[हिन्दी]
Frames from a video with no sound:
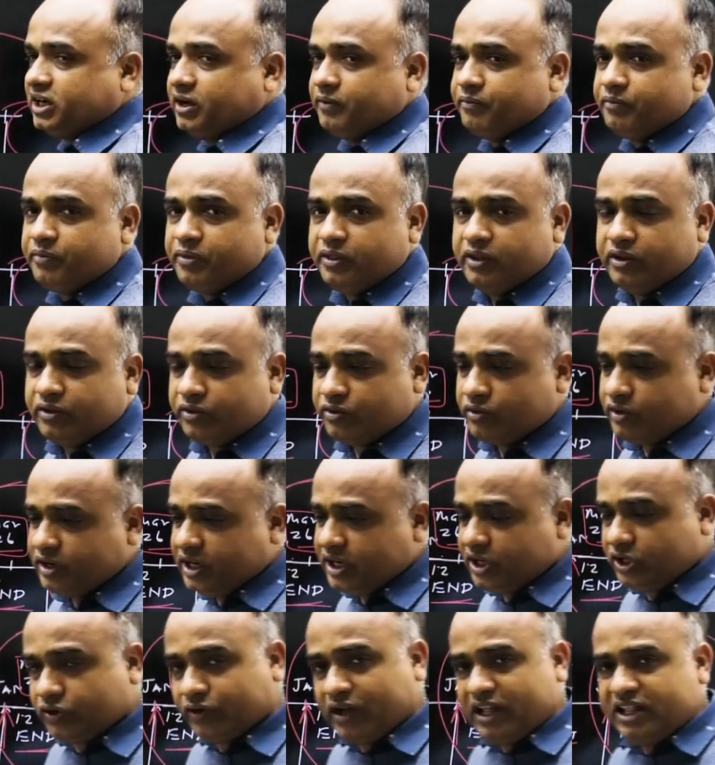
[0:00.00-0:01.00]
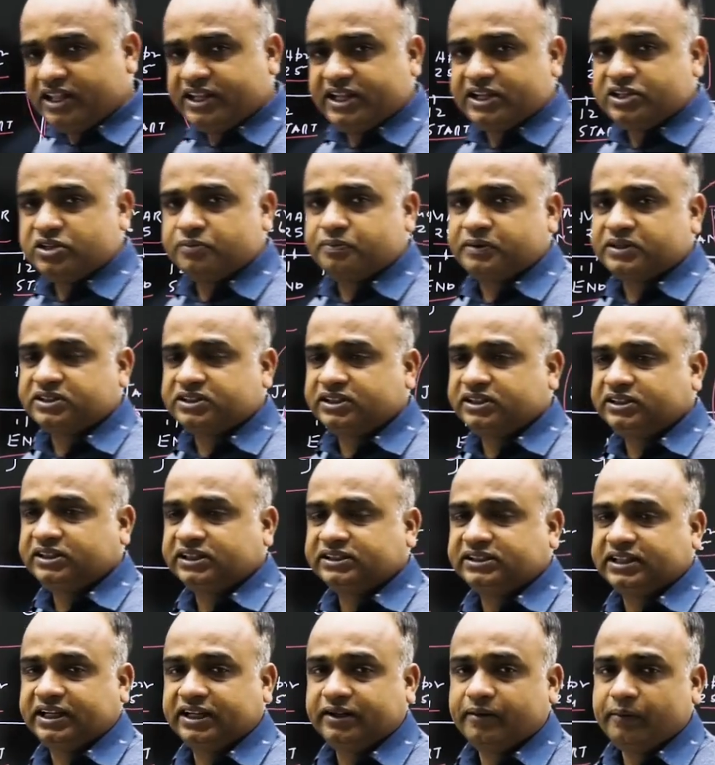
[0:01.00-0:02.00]
का क्योंकि ट्वेल्थ की जो
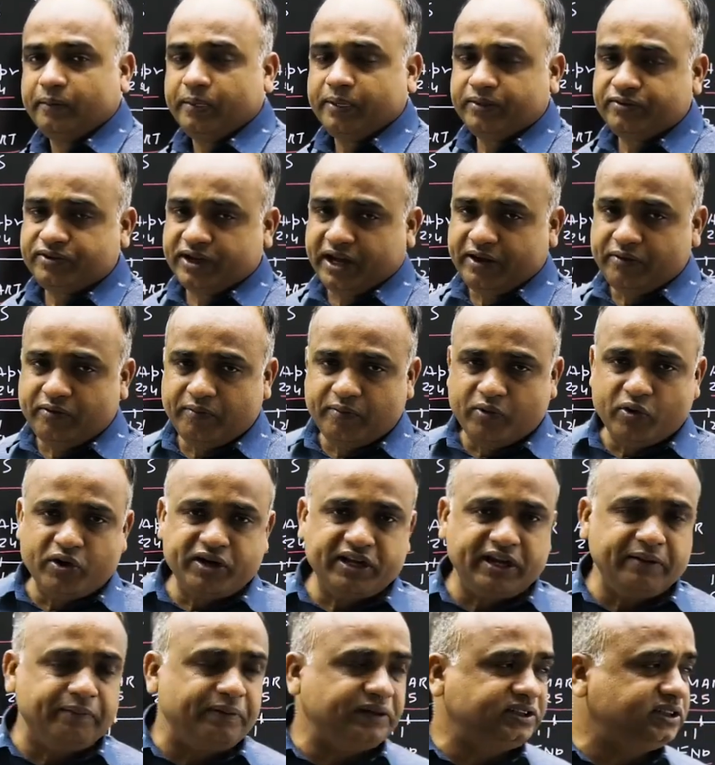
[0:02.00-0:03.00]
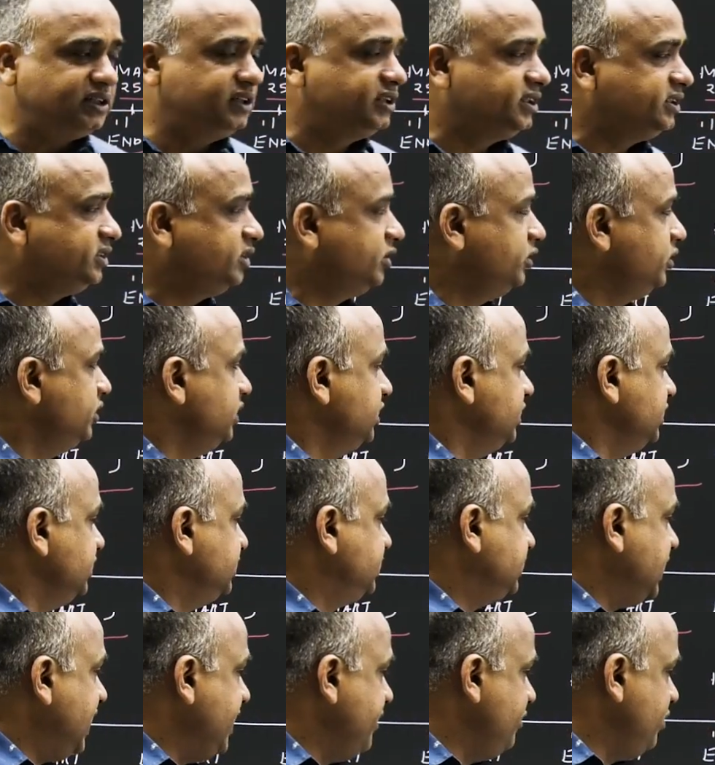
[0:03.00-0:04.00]
परसेंटेज है चाहे वो बोर्ड की परसेंटेज हो
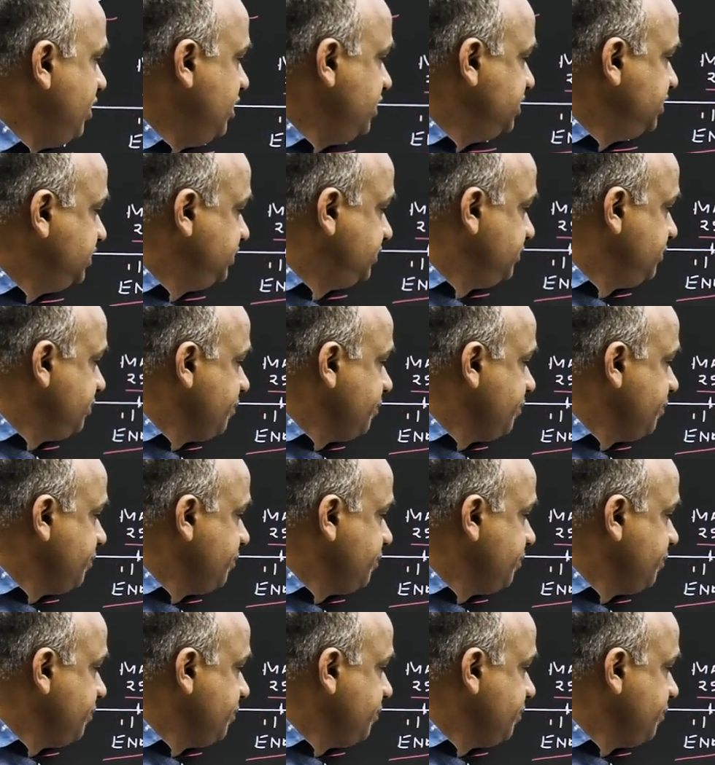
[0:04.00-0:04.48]
चाहे वो